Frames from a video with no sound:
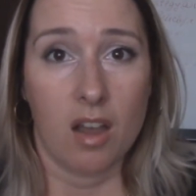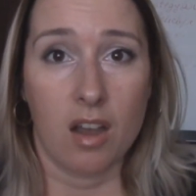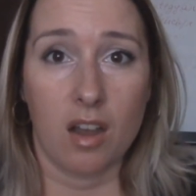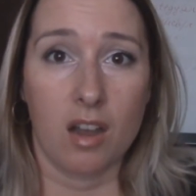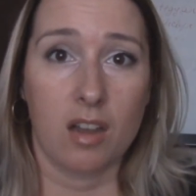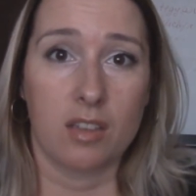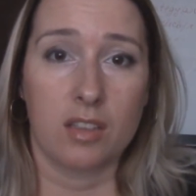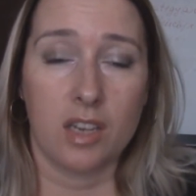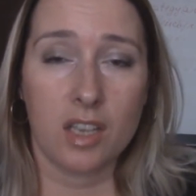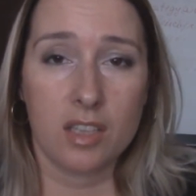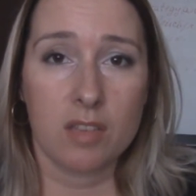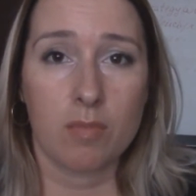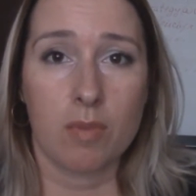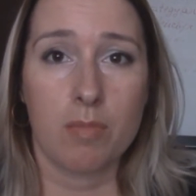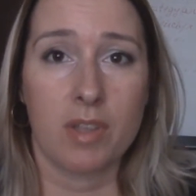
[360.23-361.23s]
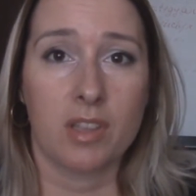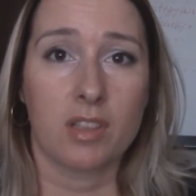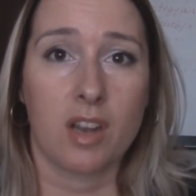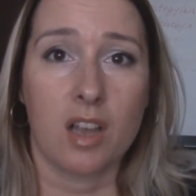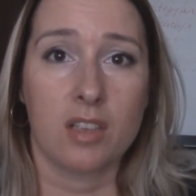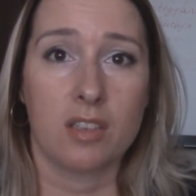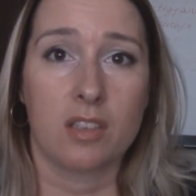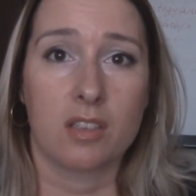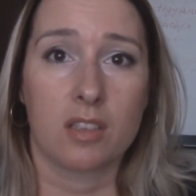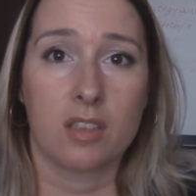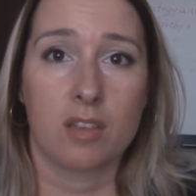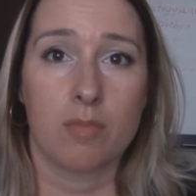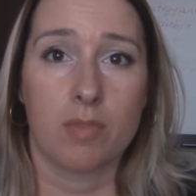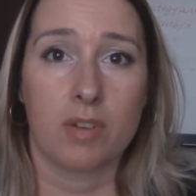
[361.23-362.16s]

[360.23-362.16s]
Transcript: А, третий момент разницы